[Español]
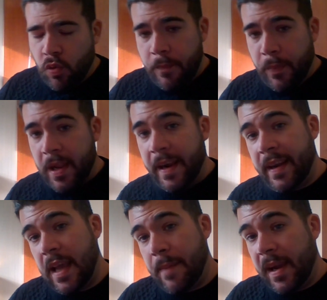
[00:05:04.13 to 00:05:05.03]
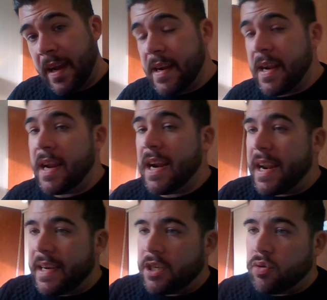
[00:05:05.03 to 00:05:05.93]
cuerpo alegría, Macarena,
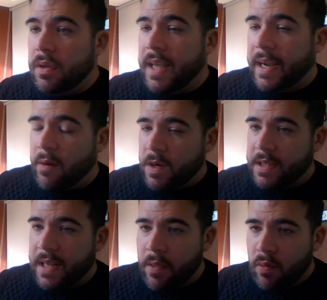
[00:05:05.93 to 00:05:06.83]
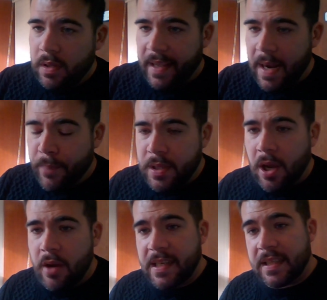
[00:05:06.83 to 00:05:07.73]
resulta que nuestra adúltera
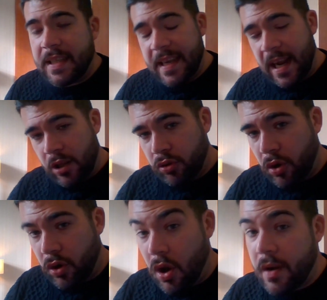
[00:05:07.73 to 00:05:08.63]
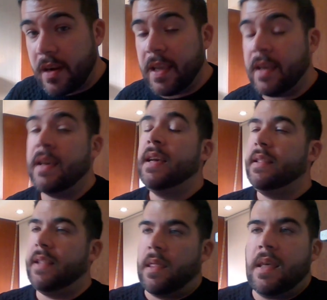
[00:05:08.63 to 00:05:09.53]
protagonista y el doctor Horny
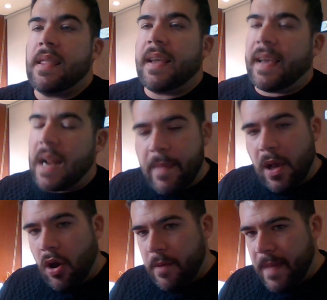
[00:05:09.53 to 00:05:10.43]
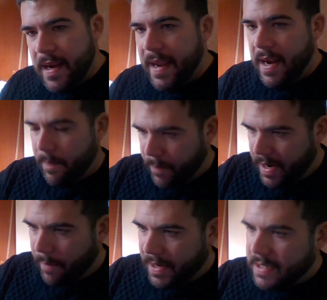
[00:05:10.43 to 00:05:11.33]
deciden que la mejor manera
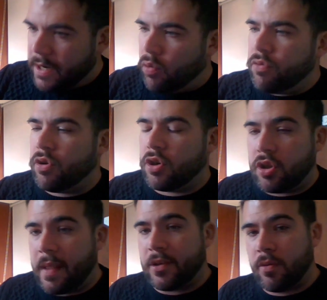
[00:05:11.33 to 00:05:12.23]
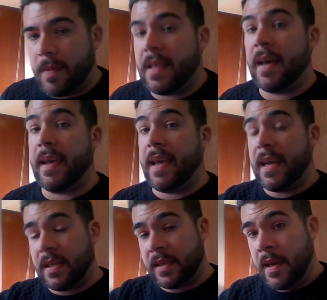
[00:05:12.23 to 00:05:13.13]
para pasar juntos toda su vida
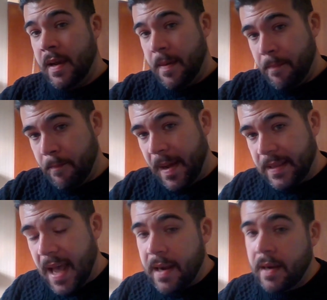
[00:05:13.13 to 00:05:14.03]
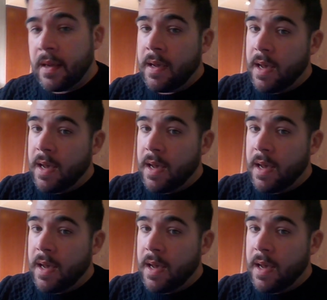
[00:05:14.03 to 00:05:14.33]
es matar